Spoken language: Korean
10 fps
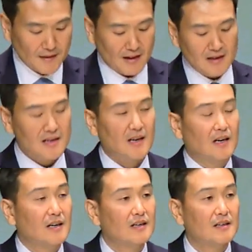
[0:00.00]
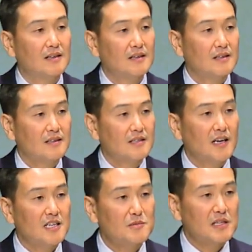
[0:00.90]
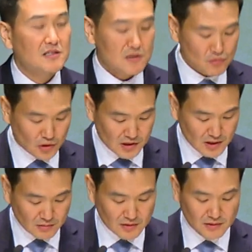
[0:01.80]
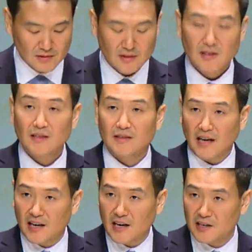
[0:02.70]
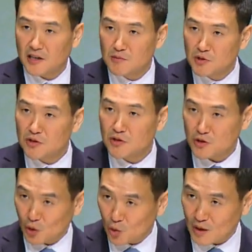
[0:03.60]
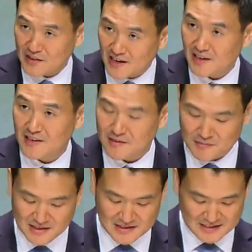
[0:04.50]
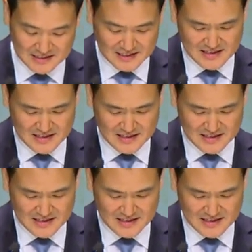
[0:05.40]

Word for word: 엘리야 그의 이름의 뜻이 무엇이라고요? 나의 하나님은 여호와다입니다.